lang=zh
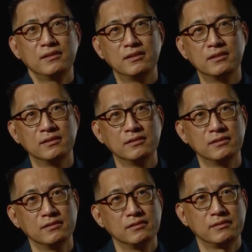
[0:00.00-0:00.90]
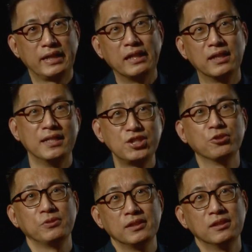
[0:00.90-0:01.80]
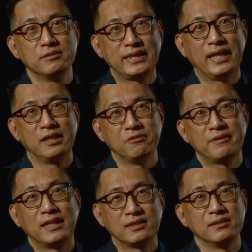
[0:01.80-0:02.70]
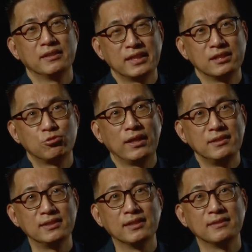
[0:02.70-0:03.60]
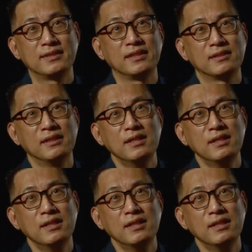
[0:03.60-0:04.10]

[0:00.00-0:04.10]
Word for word: 呃，停了很久以后才发行的那个专辑《Think》，